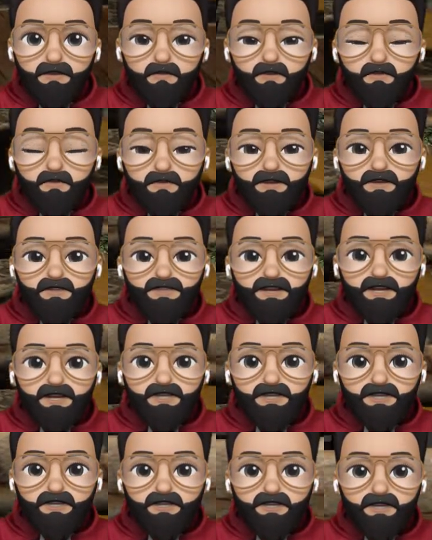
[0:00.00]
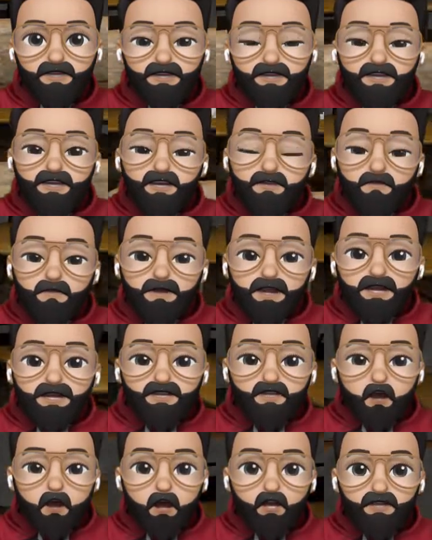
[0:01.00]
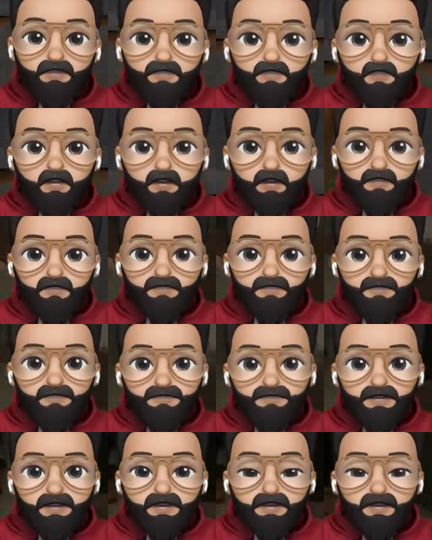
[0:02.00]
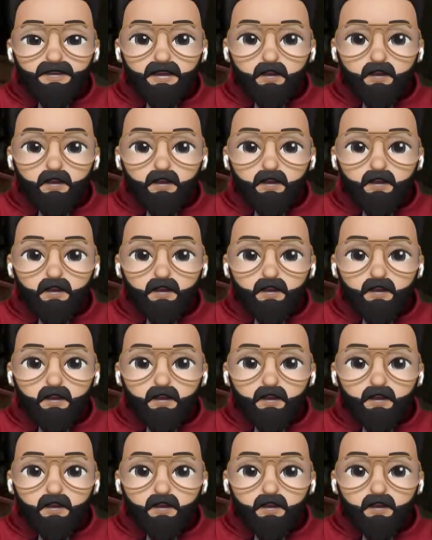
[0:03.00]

మనకి ఎక్కిచ్చేసింది మళ్ళీ కాల్ జాన్సన్